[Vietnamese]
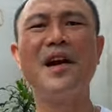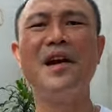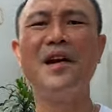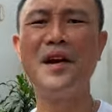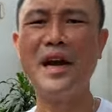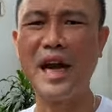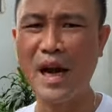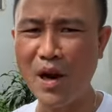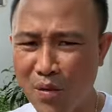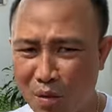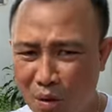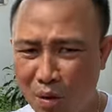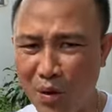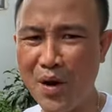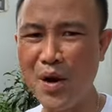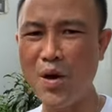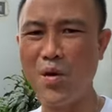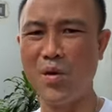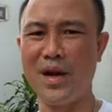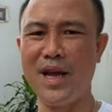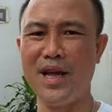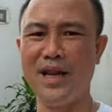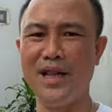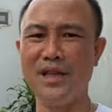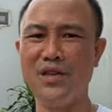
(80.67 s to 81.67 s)
nếu có điều
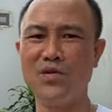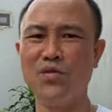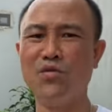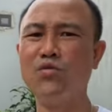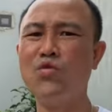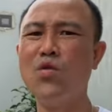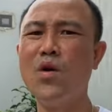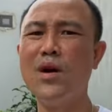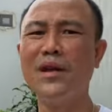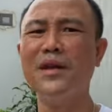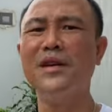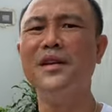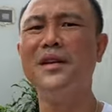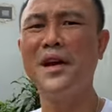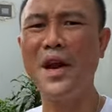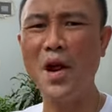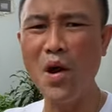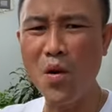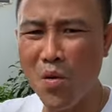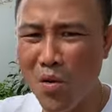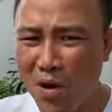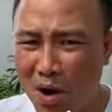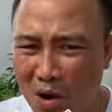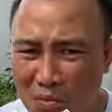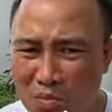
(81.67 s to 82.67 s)
kiện thì dùng thuốc nhưng
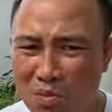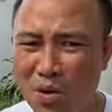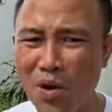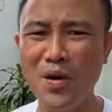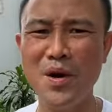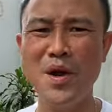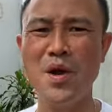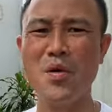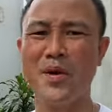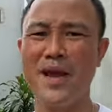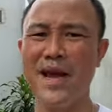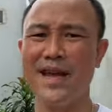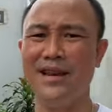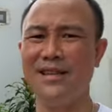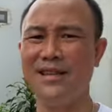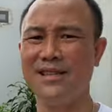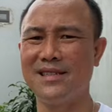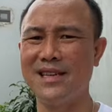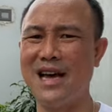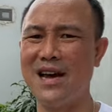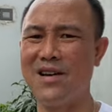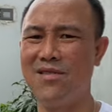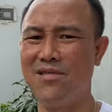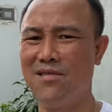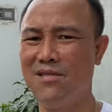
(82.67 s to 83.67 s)
nếu không có điều kiện thì
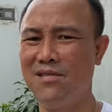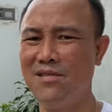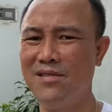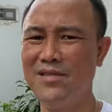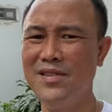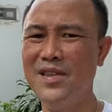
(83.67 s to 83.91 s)
sao